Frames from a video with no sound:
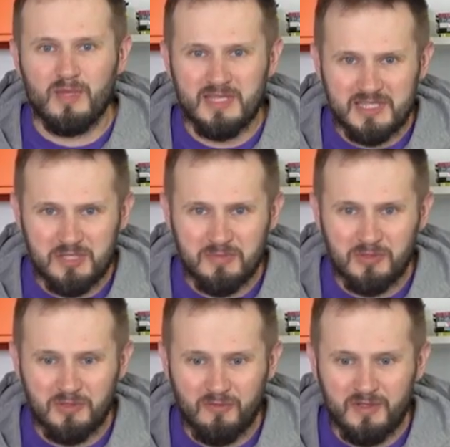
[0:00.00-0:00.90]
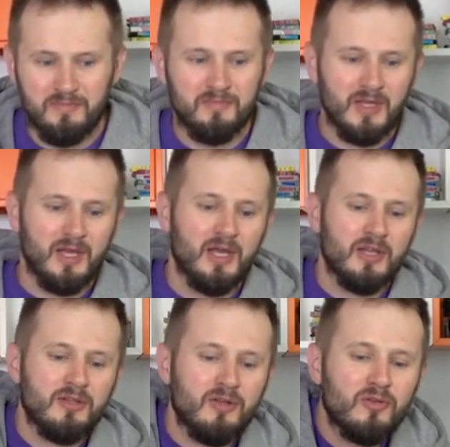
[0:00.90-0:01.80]
Jesteśmy gotowi?
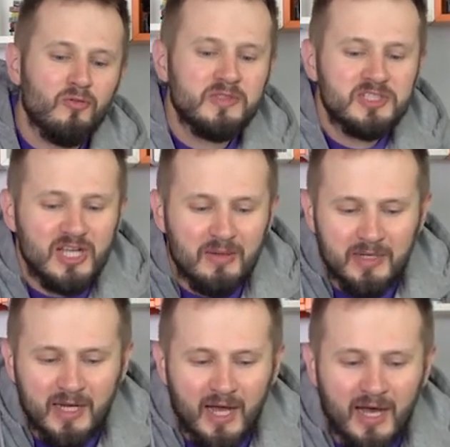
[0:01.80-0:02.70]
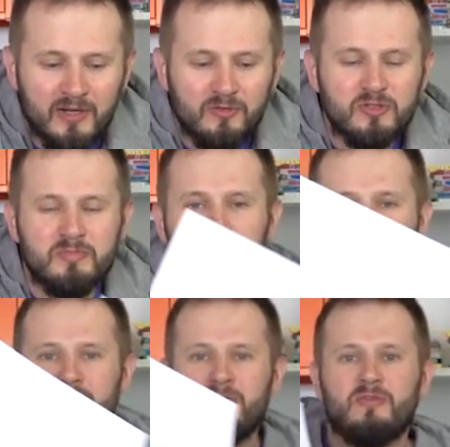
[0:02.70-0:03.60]
No to umieszczamy arkusz
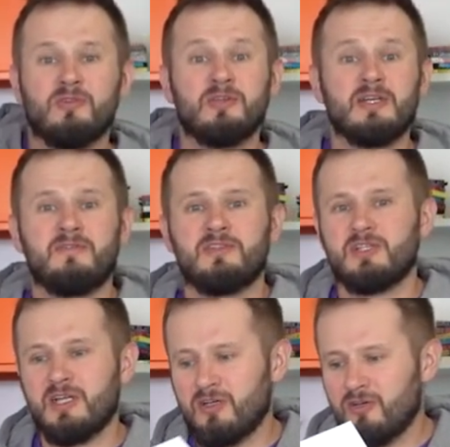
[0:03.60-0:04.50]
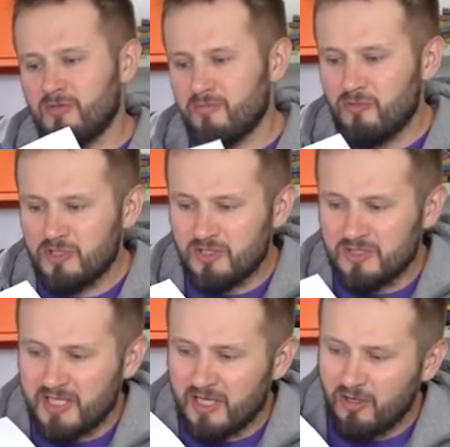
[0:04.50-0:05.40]
papieru fotograficznego
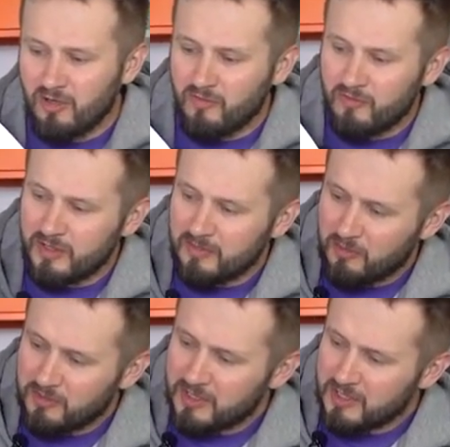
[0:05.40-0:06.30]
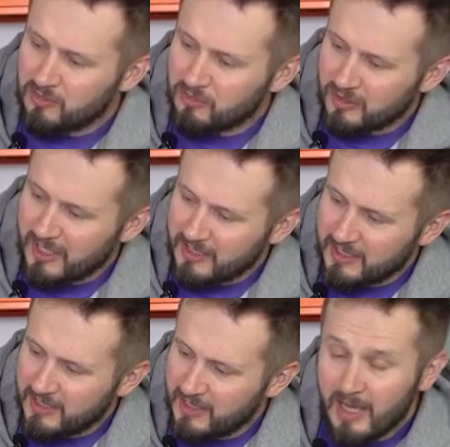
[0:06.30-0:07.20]
błyszczącego w podajniku
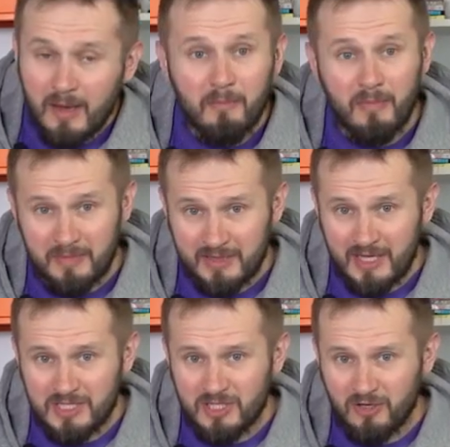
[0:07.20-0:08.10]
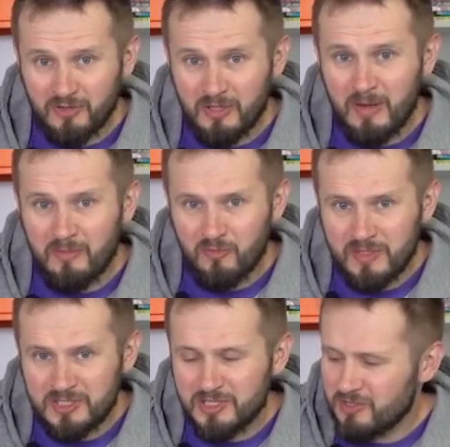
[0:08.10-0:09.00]
drukarki. Pamiętajcie o tym, aby
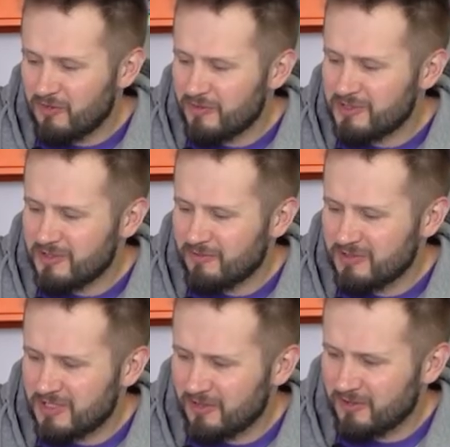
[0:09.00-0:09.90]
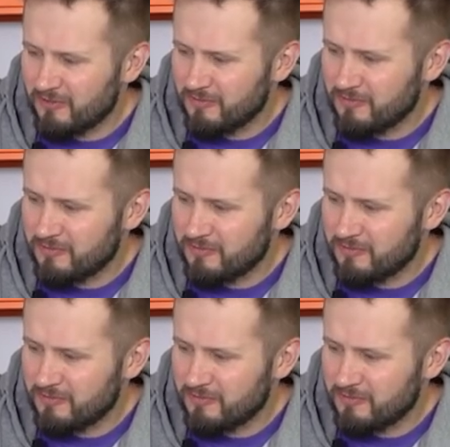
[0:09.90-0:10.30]
umieścić go właściwą stroną.